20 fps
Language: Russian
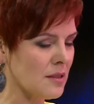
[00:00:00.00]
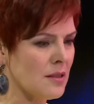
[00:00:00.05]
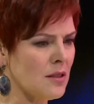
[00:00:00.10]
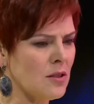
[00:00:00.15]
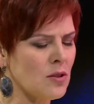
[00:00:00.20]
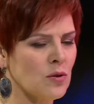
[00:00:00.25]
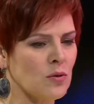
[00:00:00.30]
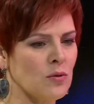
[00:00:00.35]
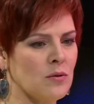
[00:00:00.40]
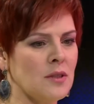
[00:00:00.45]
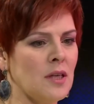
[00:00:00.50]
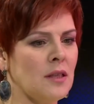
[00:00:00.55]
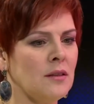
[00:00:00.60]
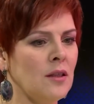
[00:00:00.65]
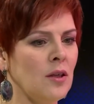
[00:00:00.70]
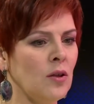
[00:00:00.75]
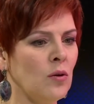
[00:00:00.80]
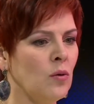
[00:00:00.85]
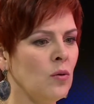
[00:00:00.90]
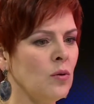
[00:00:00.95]
знаю, что за
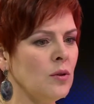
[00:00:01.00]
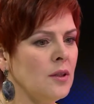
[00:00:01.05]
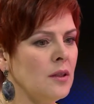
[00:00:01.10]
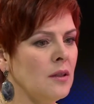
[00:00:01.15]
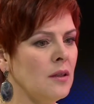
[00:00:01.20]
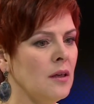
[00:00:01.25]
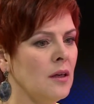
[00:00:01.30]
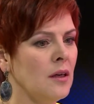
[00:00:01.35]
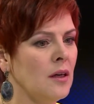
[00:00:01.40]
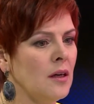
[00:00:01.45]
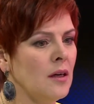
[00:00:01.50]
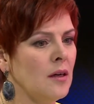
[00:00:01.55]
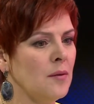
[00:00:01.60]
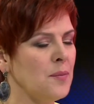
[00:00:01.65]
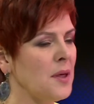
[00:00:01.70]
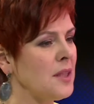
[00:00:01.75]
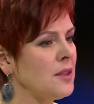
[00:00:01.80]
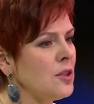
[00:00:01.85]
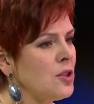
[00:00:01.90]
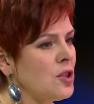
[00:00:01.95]
три года
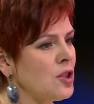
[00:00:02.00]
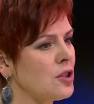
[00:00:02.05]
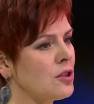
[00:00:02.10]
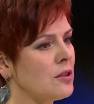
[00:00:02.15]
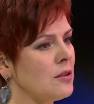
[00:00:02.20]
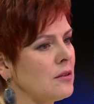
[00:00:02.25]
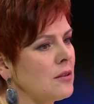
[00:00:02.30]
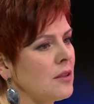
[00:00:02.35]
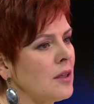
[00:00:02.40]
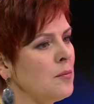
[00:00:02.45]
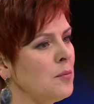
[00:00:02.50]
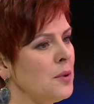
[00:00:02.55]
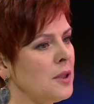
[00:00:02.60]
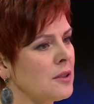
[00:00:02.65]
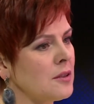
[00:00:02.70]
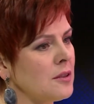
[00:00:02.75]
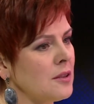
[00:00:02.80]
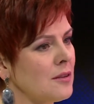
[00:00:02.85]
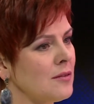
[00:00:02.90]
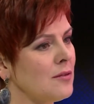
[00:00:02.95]
5 тысяч
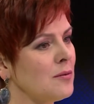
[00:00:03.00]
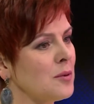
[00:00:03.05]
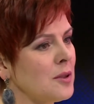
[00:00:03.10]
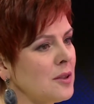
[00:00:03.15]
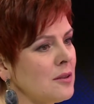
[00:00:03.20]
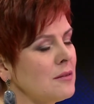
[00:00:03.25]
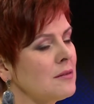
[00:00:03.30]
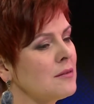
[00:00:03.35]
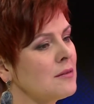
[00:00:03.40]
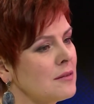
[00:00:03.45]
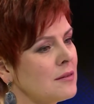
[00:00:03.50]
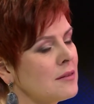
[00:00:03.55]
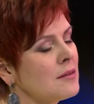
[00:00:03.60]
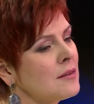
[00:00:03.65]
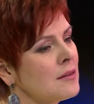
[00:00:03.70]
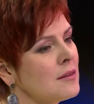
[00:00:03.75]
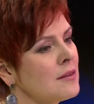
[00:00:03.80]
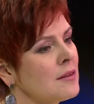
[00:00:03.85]
комплектов. Да, более было. 5 тысяч,